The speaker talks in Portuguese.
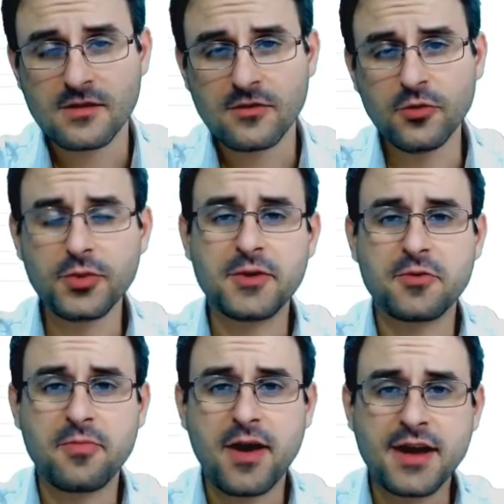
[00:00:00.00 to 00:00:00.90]
O
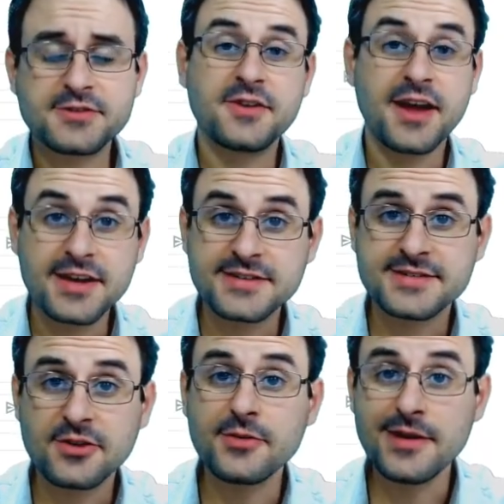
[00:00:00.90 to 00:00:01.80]
primeiro passo é
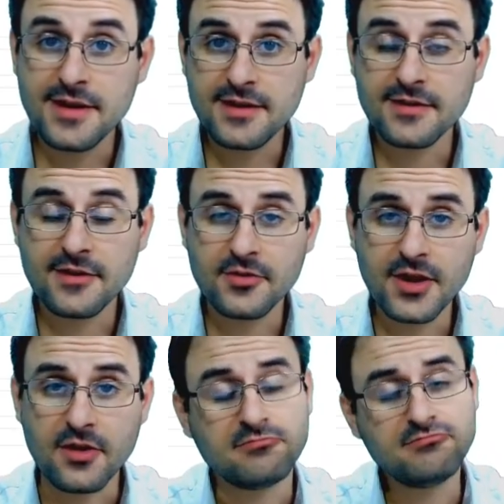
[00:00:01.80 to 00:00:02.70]
acessar o link da
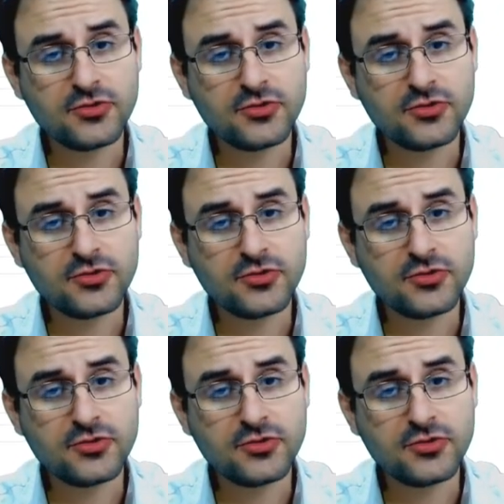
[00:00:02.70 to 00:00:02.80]
reunião.